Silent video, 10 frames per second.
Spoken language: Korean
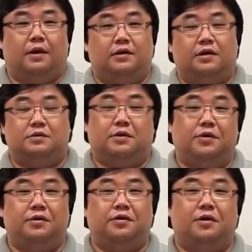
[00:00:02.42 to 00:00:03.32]
안녕하십니까
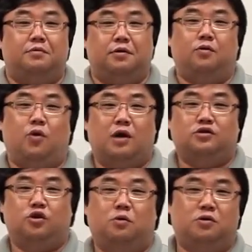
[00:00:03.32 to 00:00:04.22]
회원 여러분
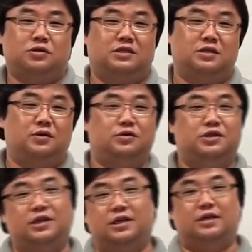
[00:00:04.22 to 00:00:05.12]
왕초보
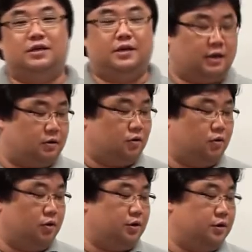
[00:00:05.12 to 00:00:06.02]
사진교실 해갖고
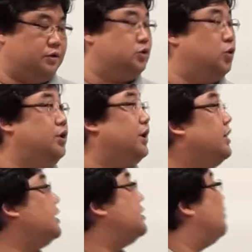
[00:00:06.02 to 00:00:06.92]
오늘은 조리개에
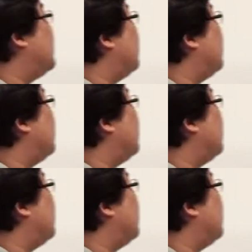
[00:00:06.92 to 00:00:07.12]
대해서 한번